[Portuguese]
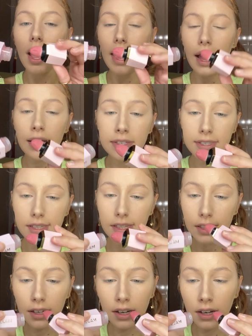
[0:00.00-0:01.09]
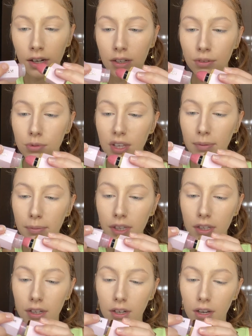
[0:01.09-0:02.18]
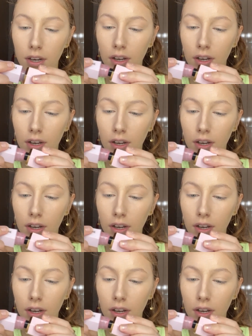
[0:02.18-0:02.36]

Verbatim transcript: É assim, cara, eu não sabia.